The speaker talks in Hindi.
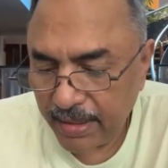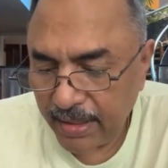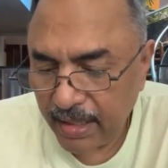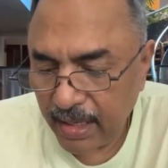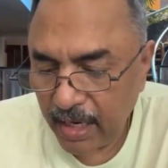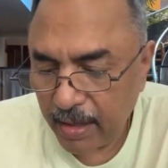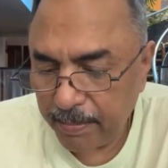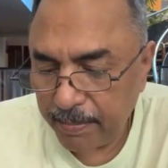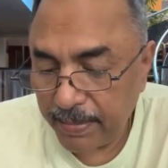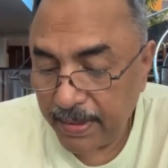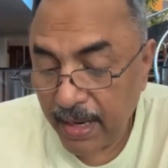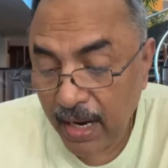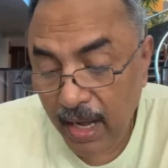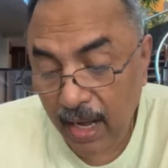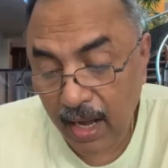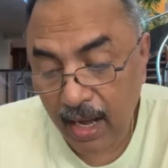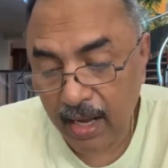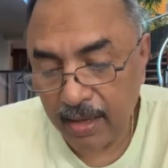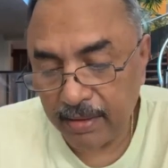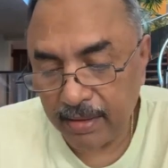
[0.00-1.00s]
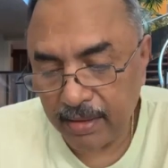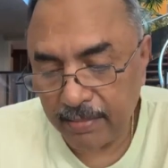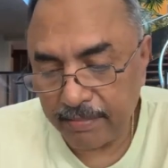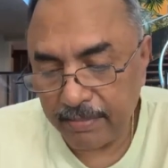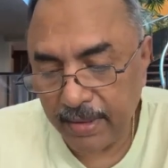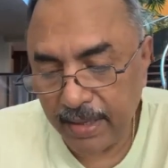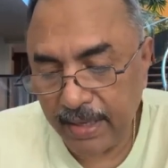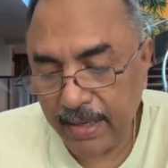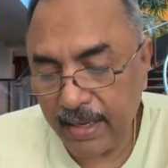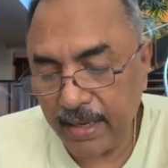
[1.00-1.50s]
मैं अपना
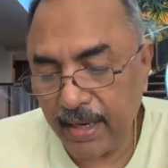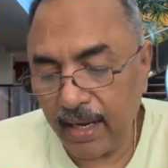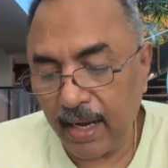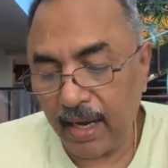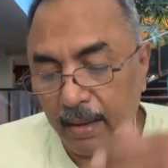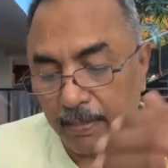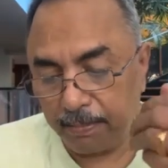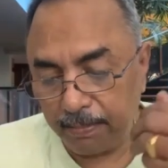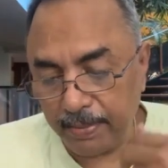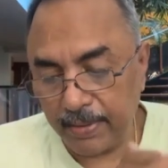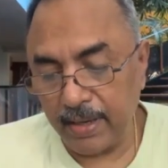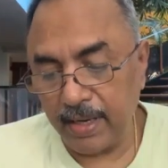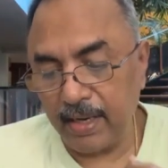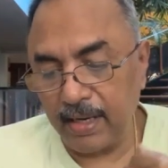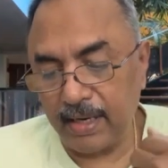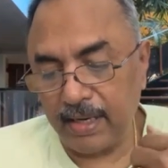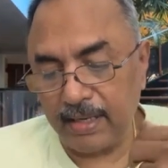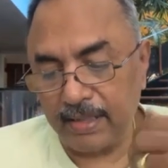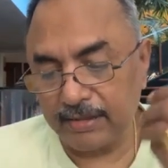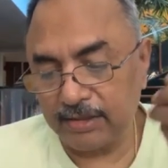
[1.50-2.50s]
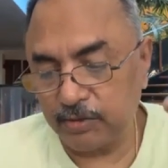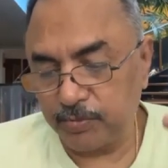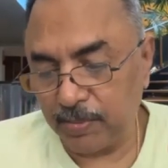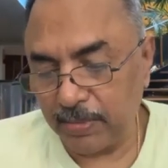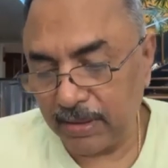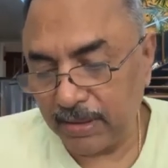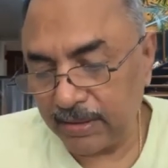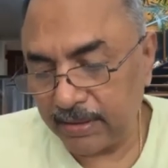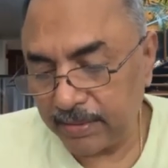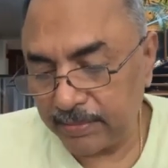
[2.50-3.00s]
मैं अपना
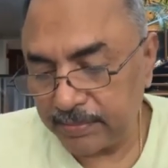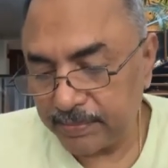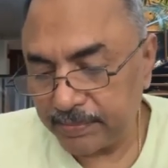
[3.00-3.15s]
आत्मा